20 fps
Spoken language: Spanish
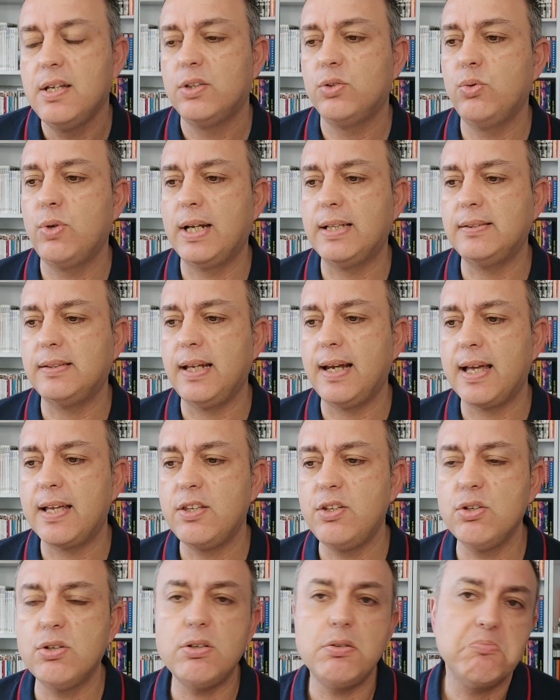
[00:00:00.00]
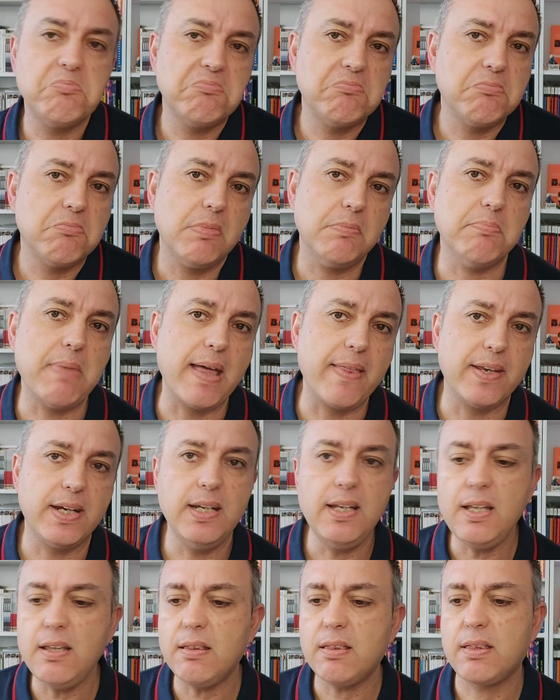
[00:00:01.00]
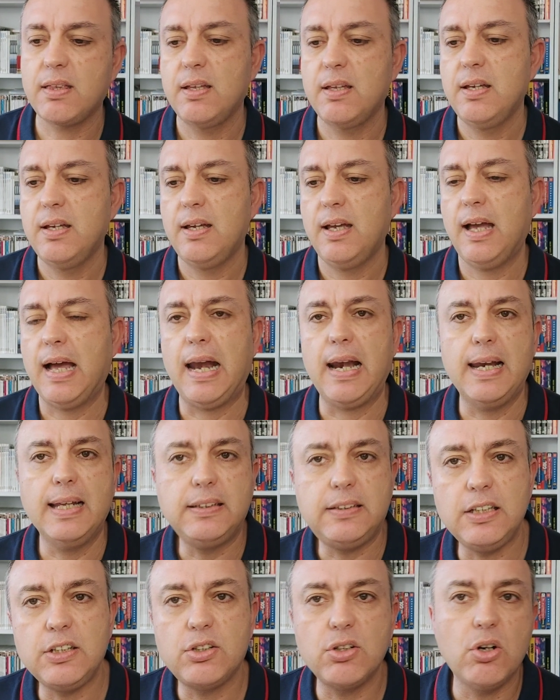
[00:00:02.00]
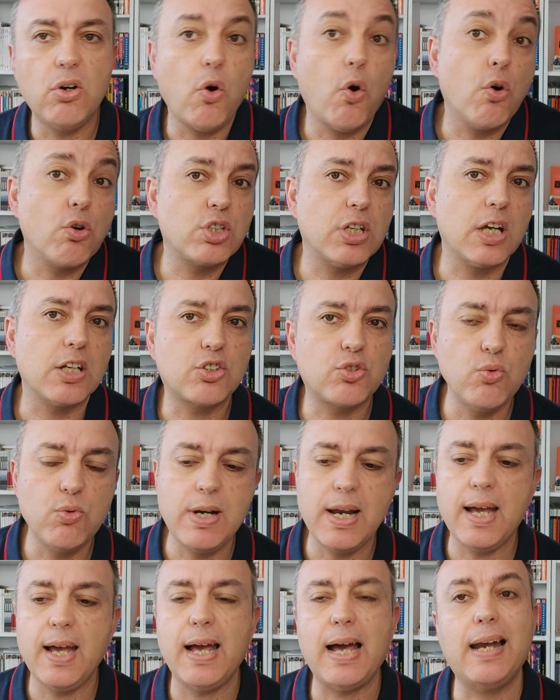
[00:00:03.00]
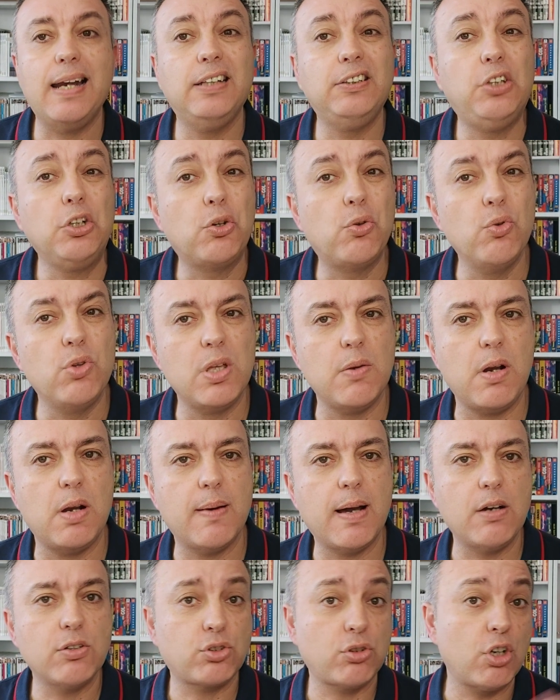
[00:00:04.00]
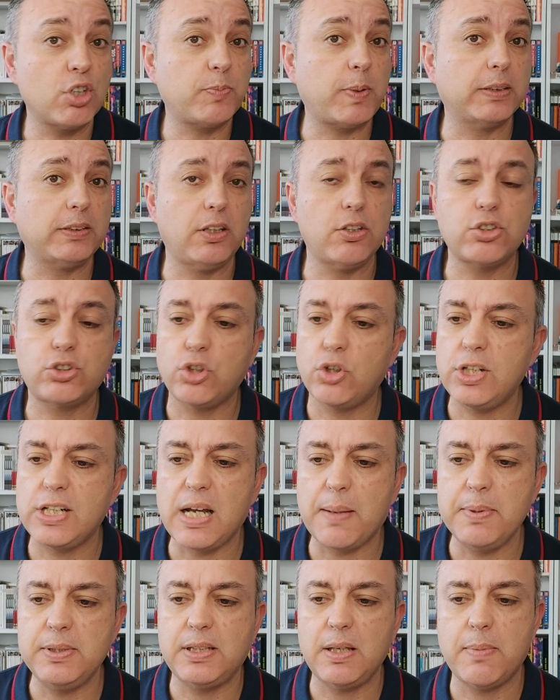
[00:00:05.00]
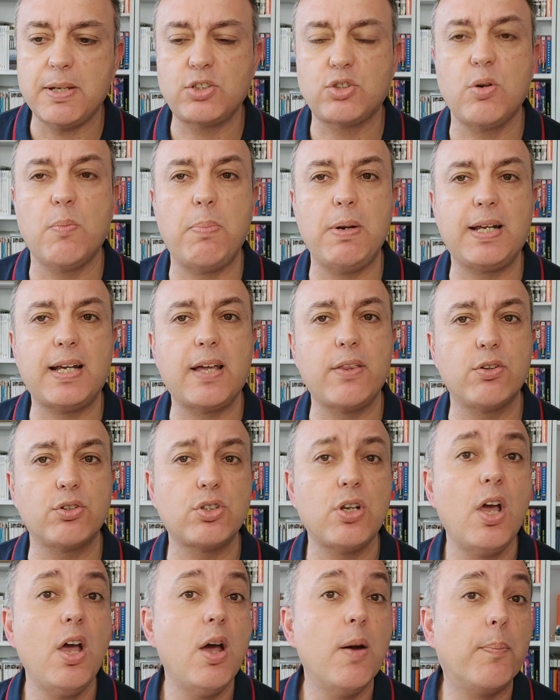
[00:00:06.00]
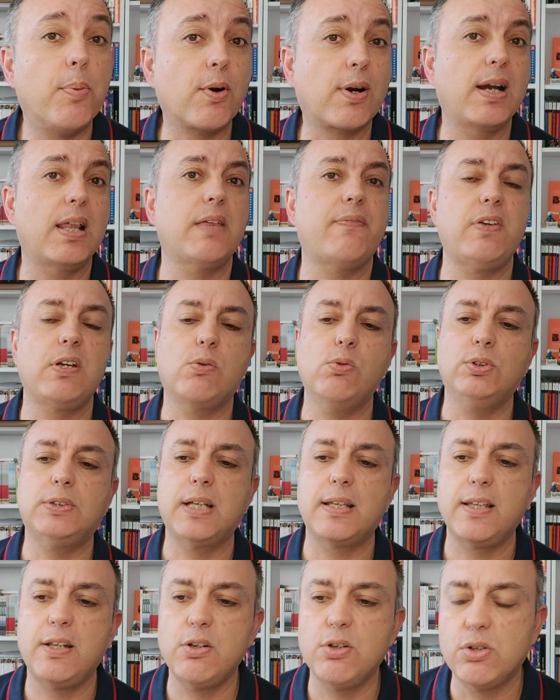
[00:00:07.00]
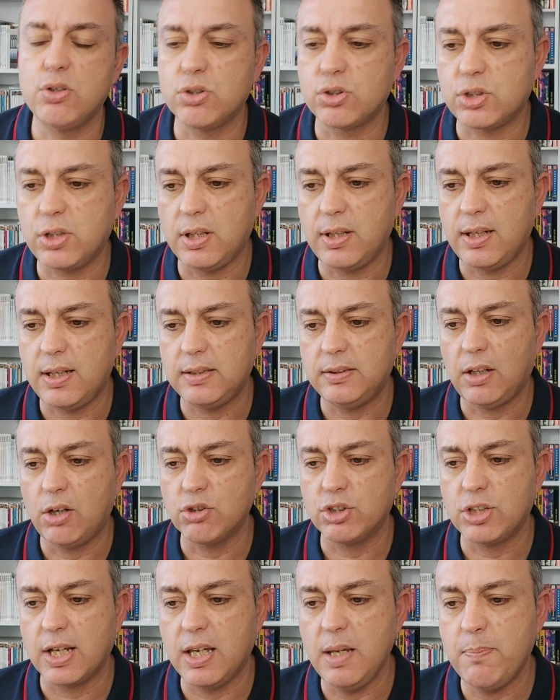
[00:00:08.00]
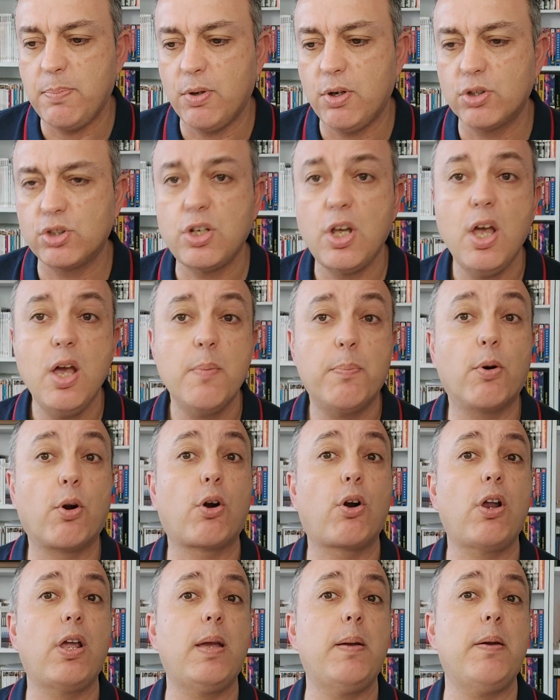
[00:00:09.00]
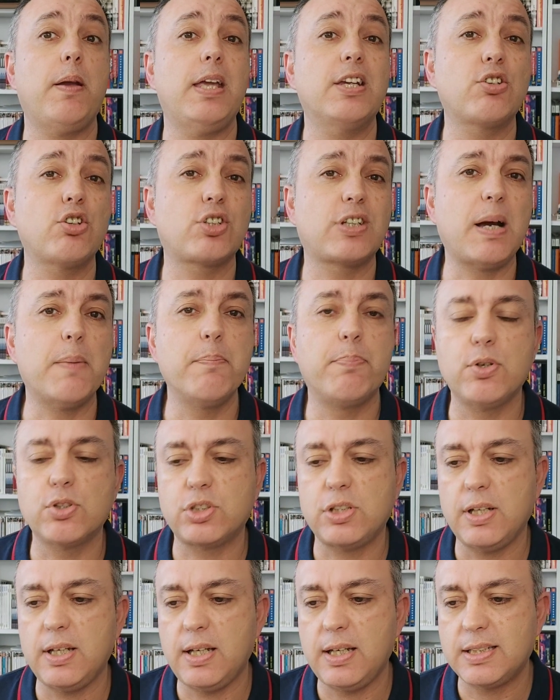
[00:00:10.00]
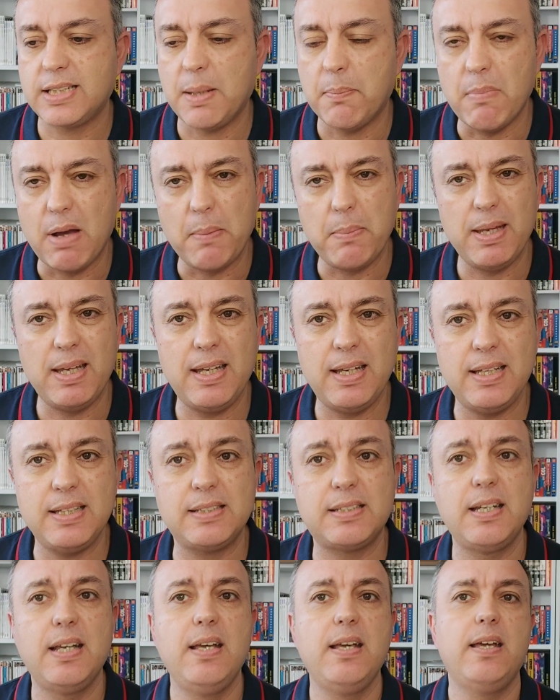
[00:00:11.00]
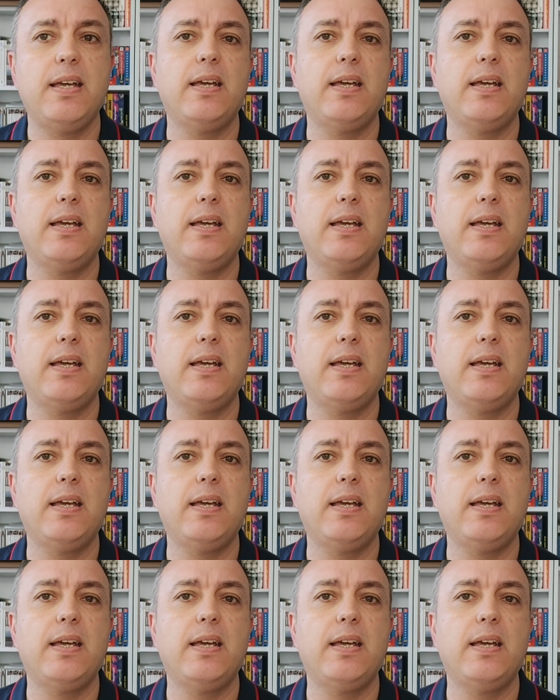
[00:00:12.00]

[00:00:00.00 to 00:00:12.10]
Durante el año, Madrid, Atlético, Osasuna, Atlético Club de Bilbao. Son los partidos teóricamente más complicados por la dificultad de los, eh, de los equipos, por eh, esos campos, eh, San Mamés,